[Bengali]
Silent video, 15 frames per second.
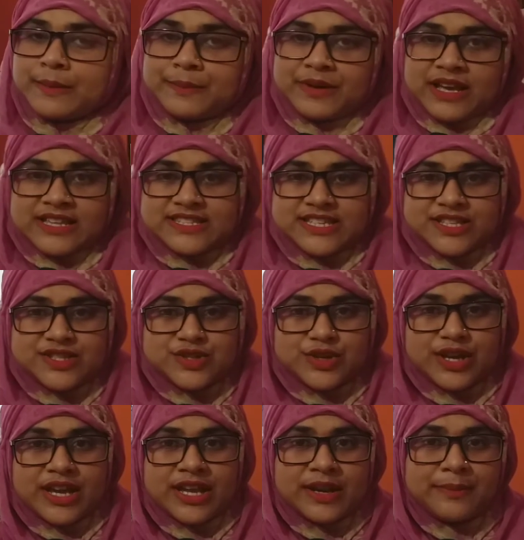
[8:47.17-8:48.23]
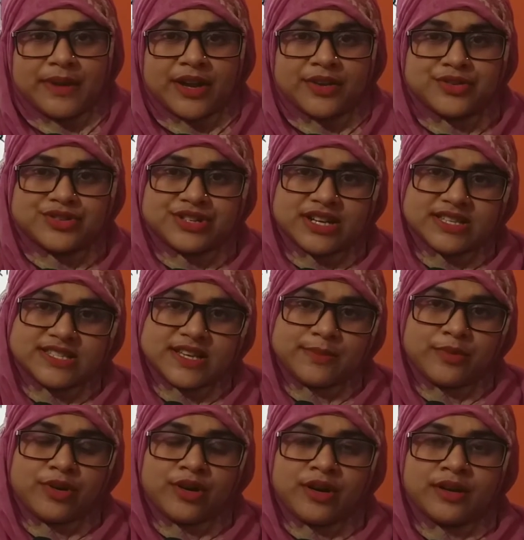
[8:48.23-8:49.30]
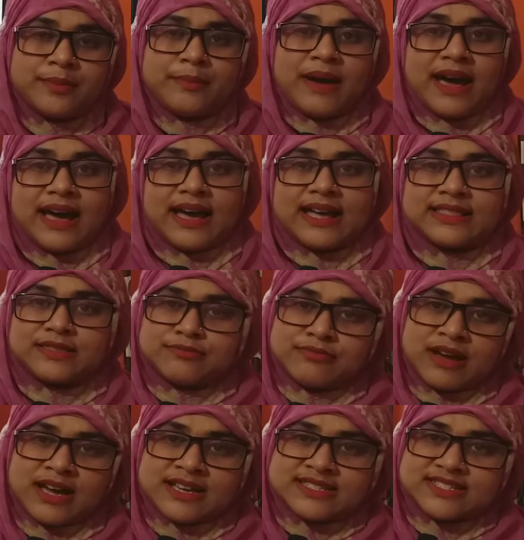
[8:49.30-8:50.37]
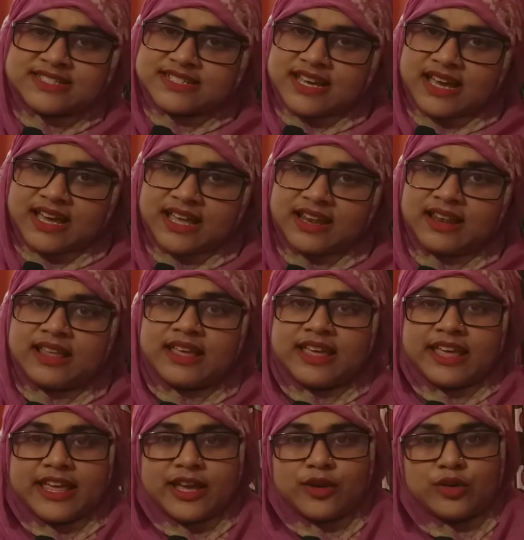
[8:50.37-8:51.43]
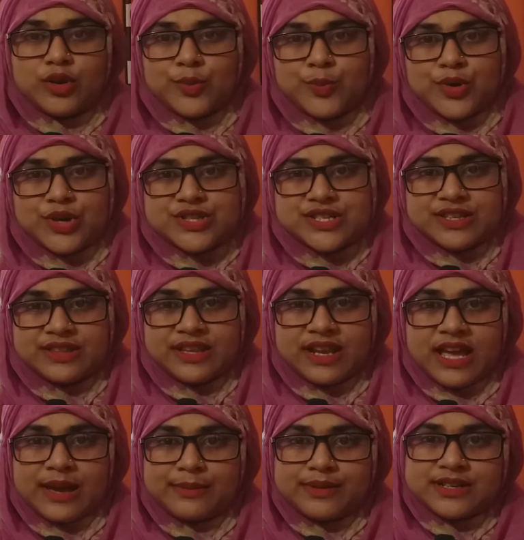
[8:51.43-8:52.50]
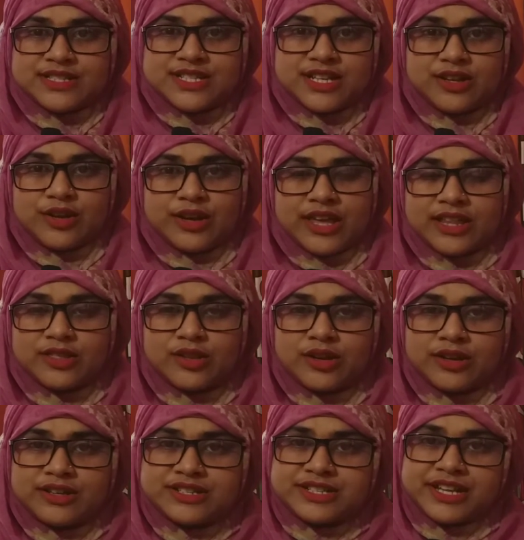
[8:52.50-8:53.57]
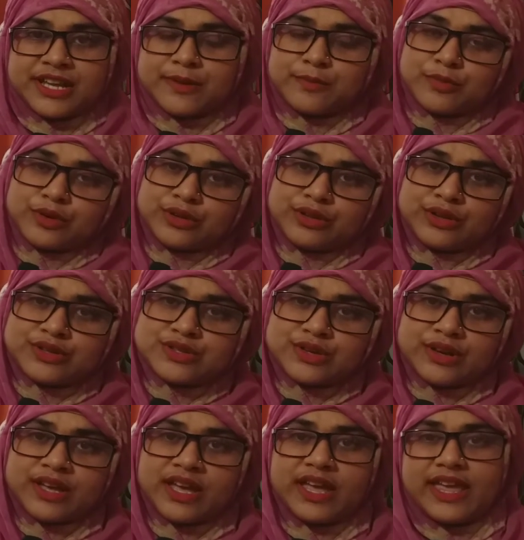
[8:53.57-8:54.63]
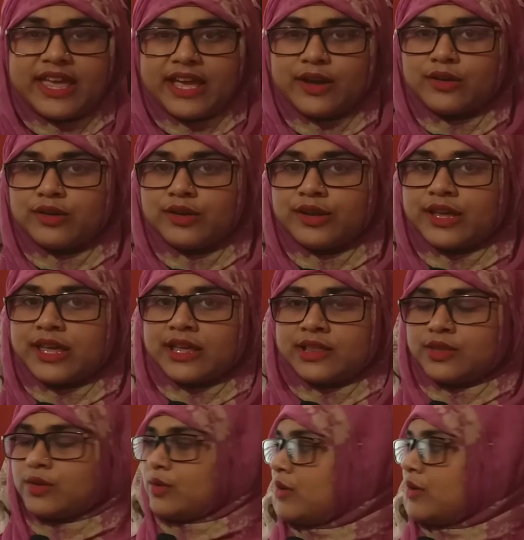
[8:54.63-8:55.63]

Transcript: প্রাচীন যুগের মানুষরা যেমন ভাত মাছ ডাল এগুলো পছন্দের খাবার ছিল খেত ঠিক মধ্যযুগে এগুলোই খেত